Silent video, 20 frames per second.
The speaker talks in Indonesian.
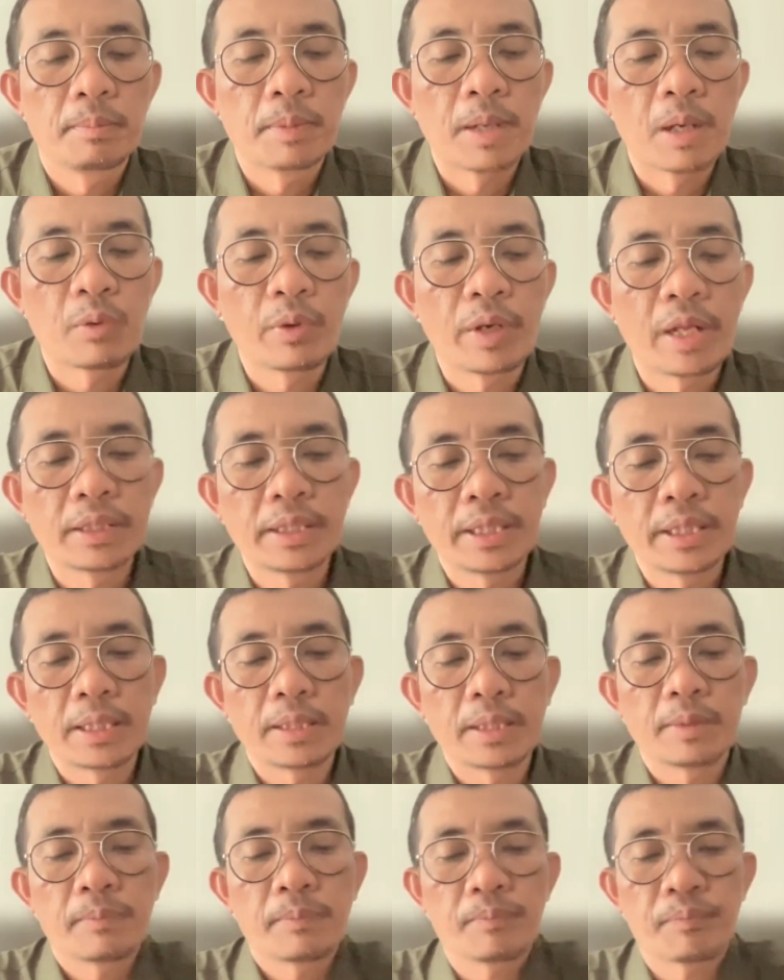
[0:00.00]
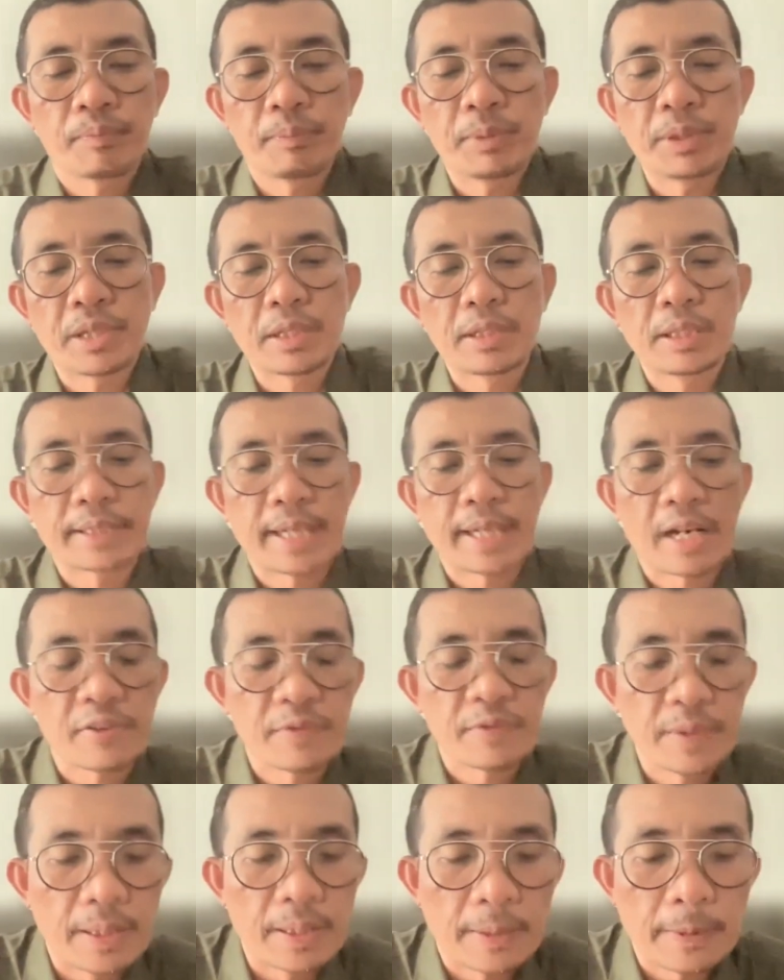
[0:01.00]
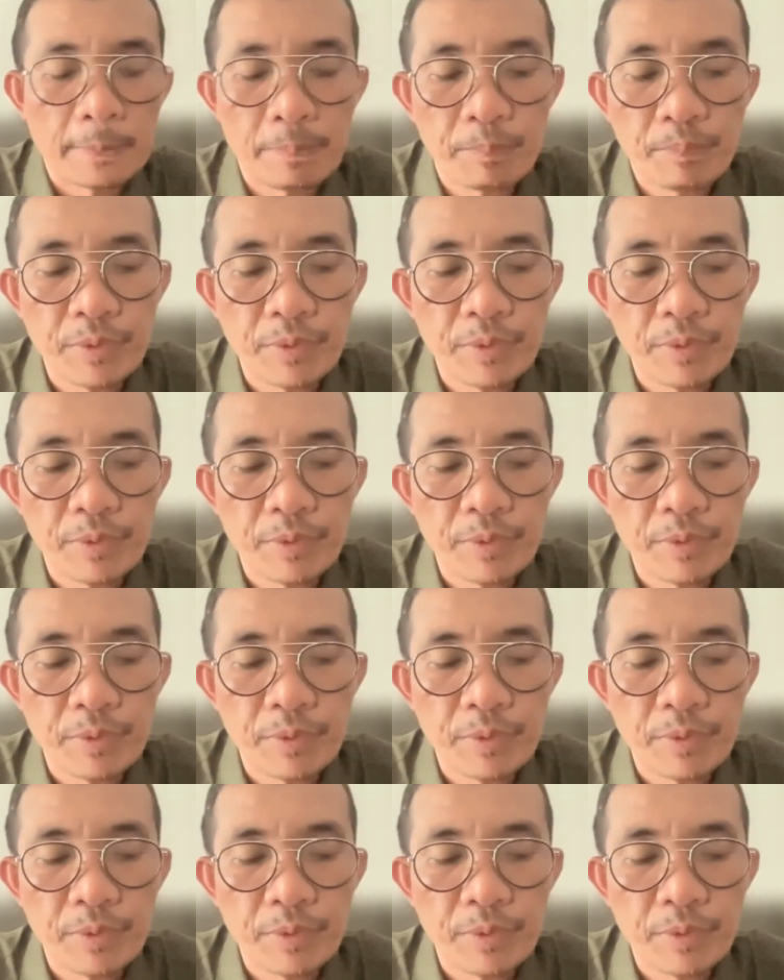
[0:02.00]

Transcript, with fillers: baru nanti bisa ditransfer.